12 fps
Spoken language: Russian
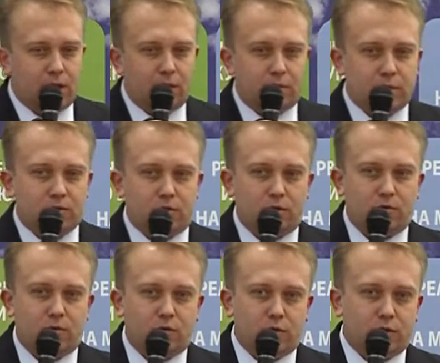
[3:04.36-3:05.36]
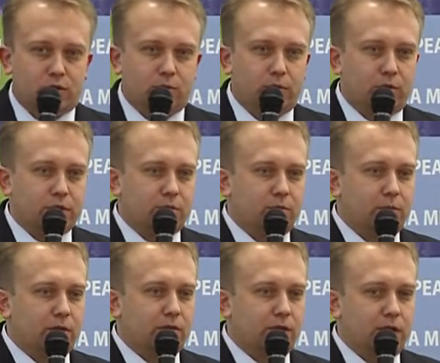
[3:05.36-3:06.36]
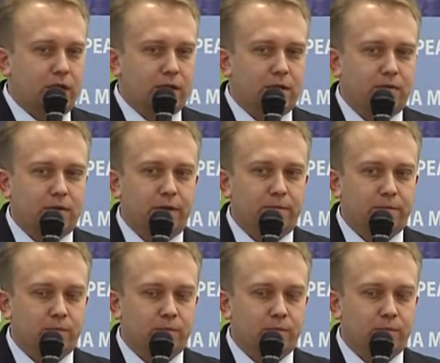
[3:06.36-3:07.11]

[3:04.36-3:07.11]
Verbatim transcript: Поскольку стоп-лоссом управляете вы,